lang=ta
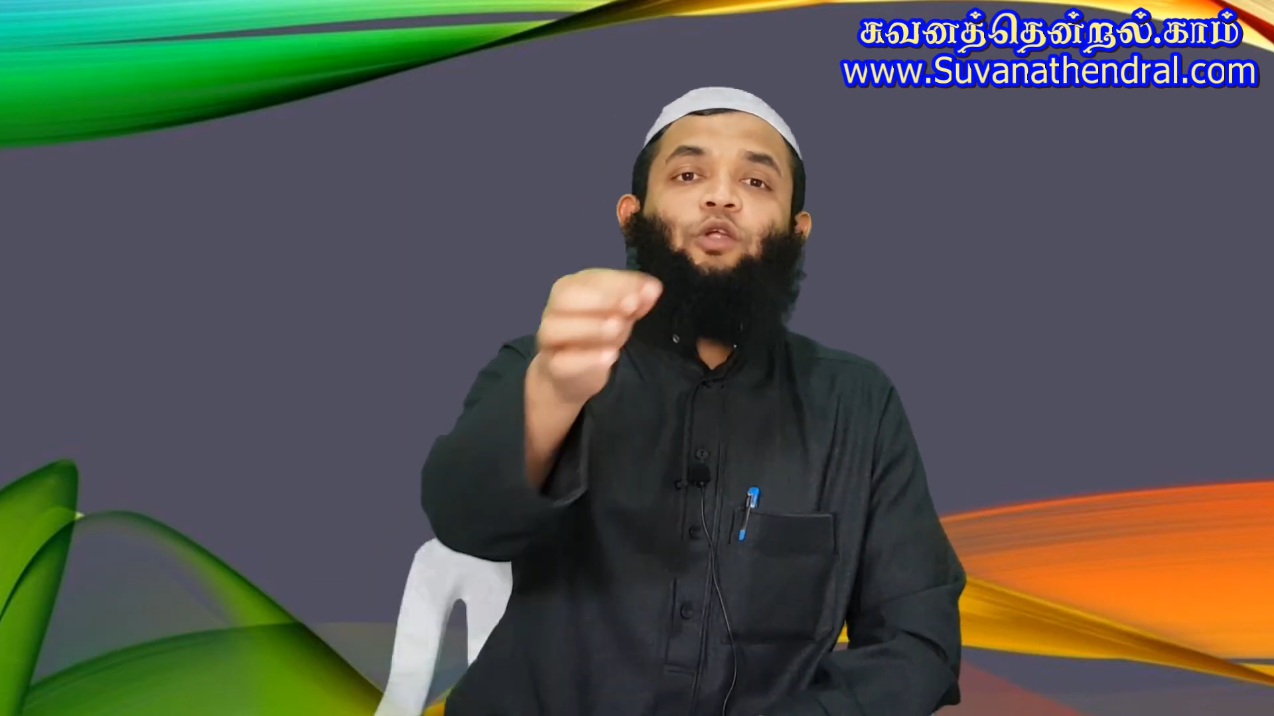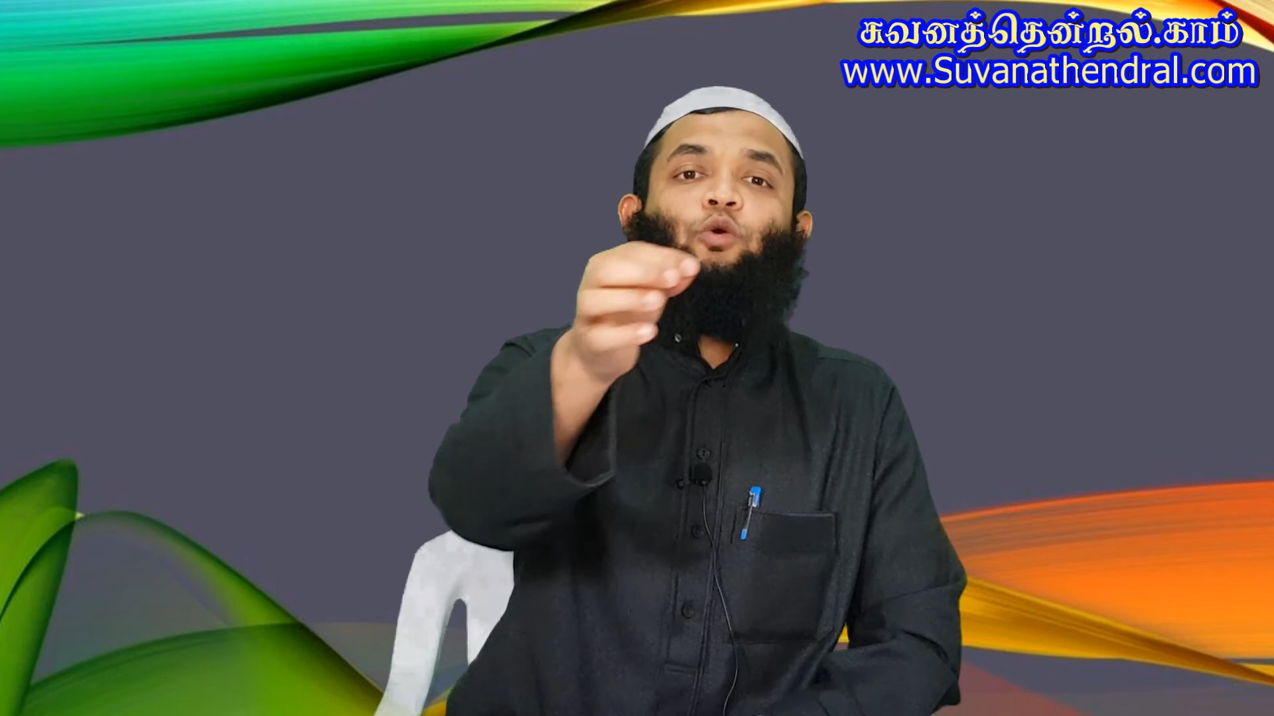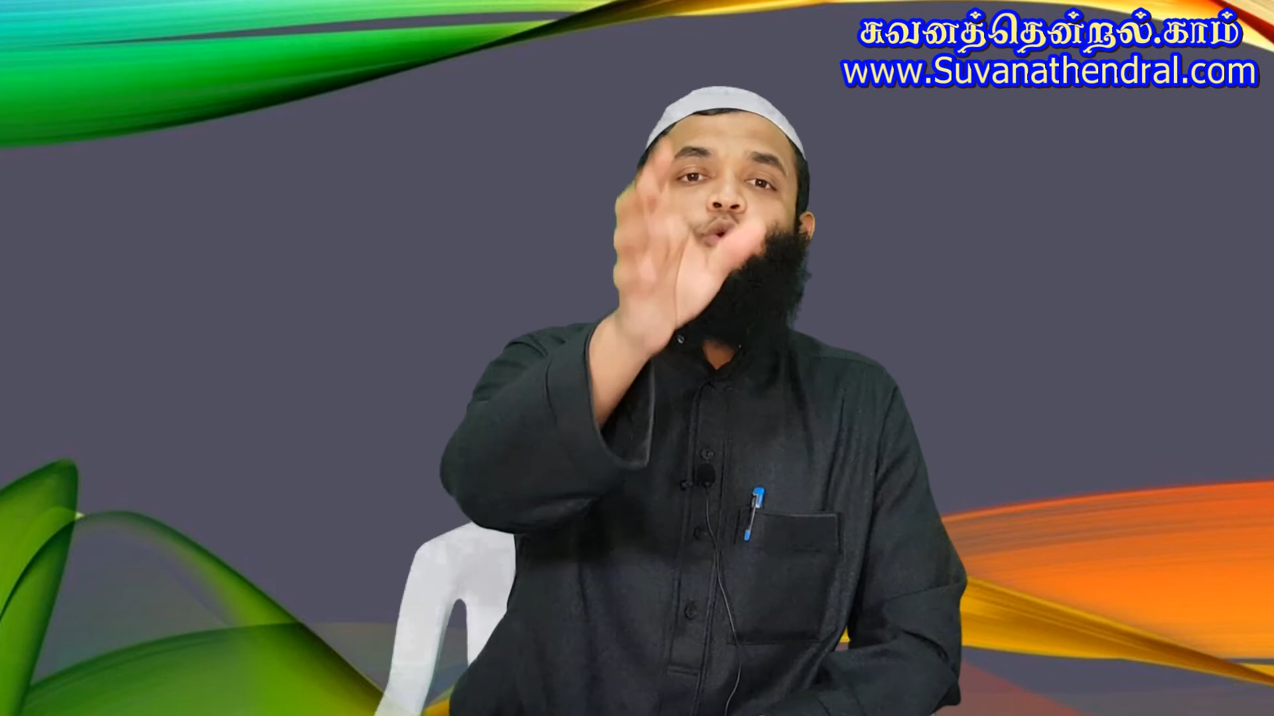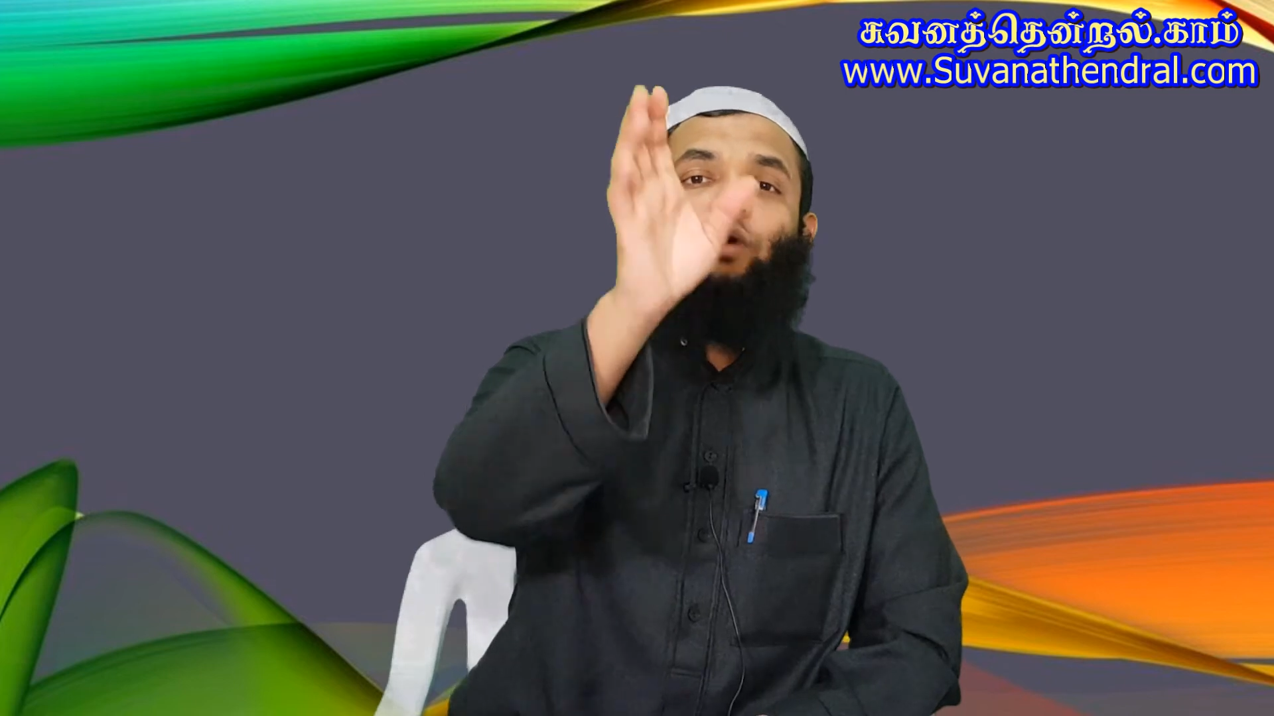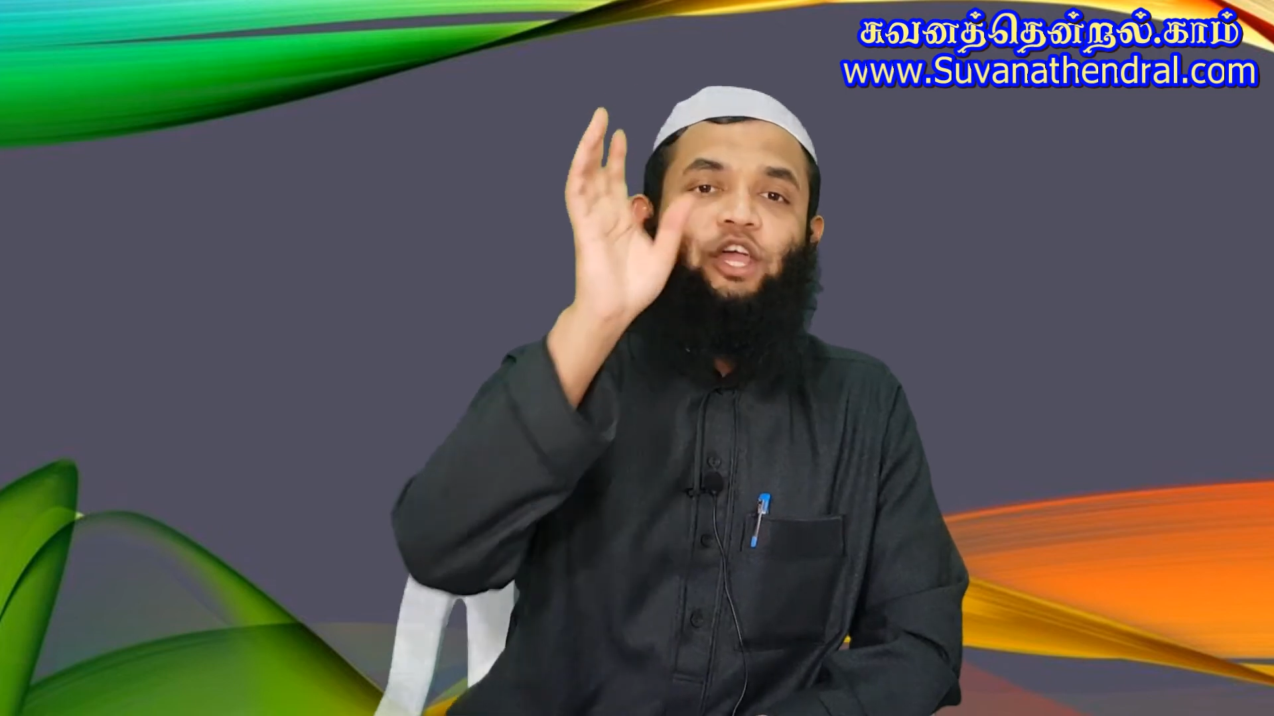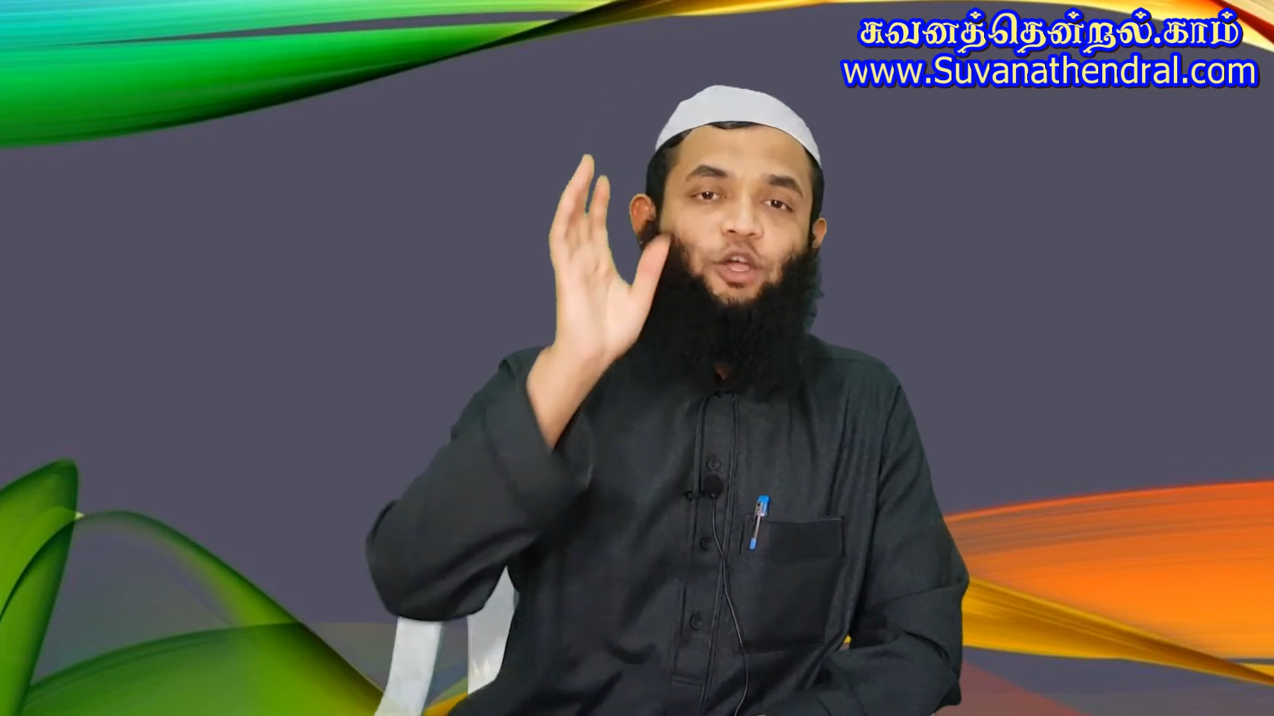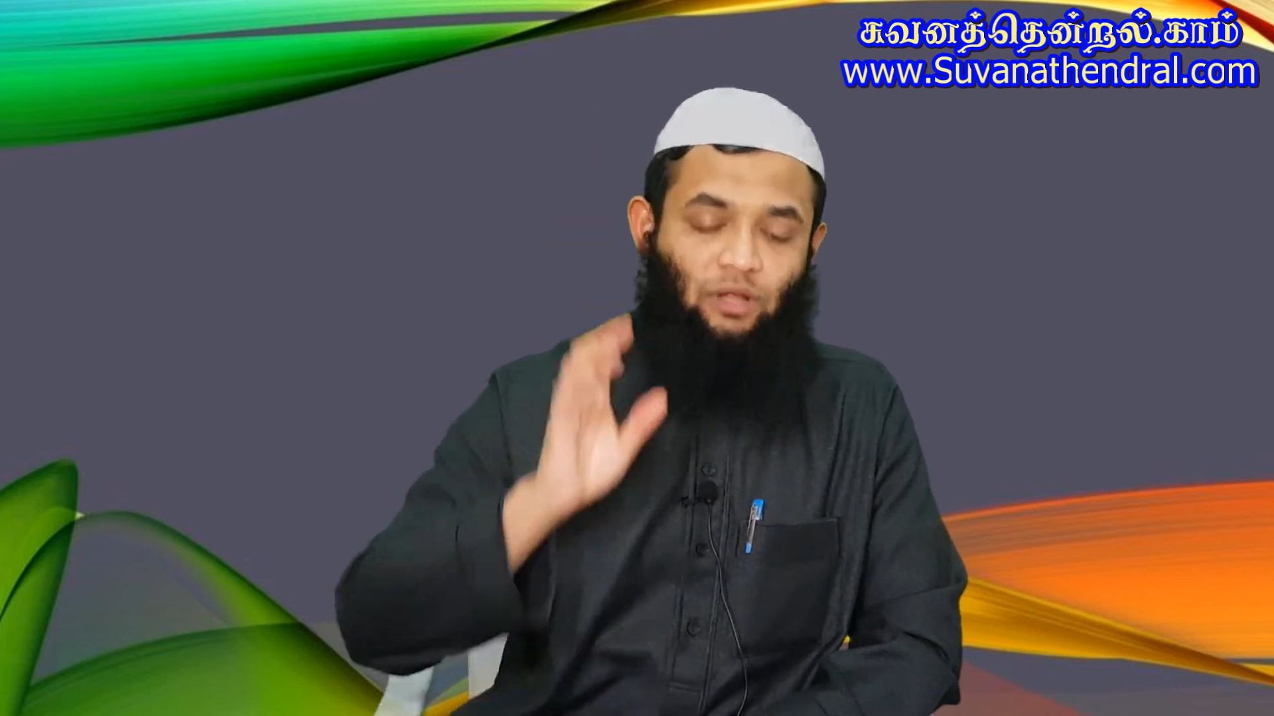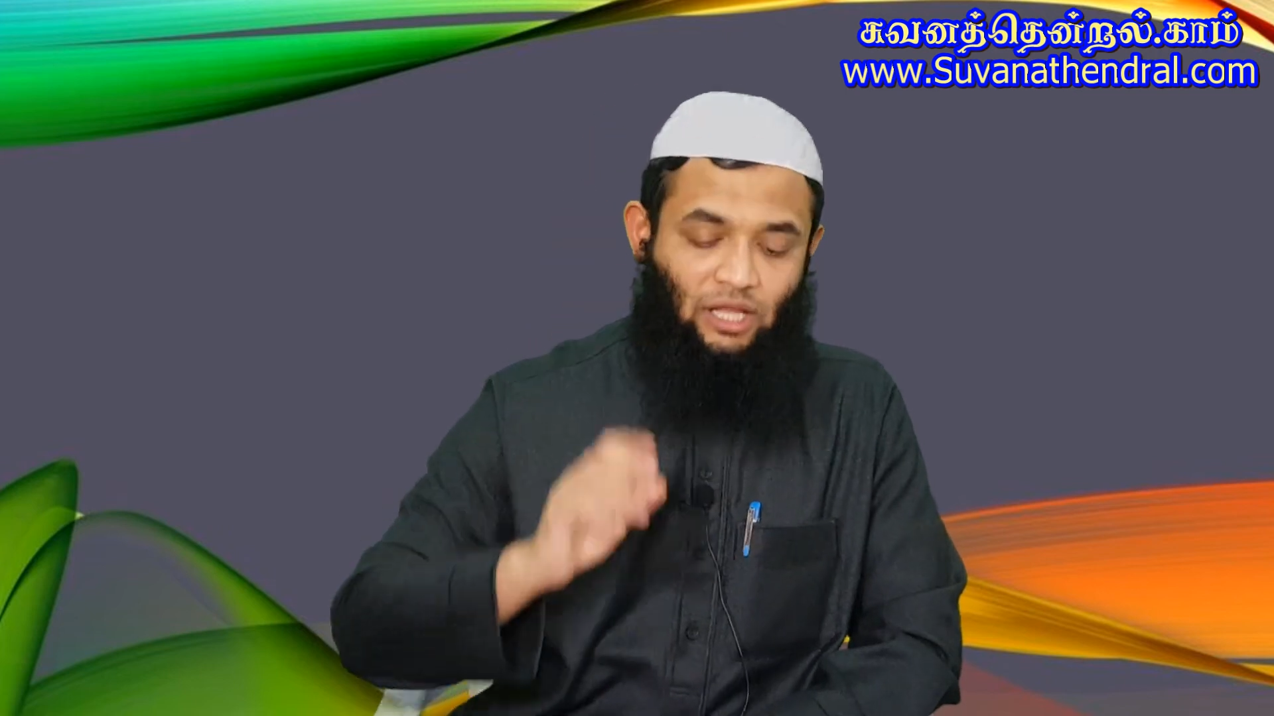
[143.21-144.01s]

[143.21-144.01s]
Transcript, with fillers: எழுநூறு வரைக்கும்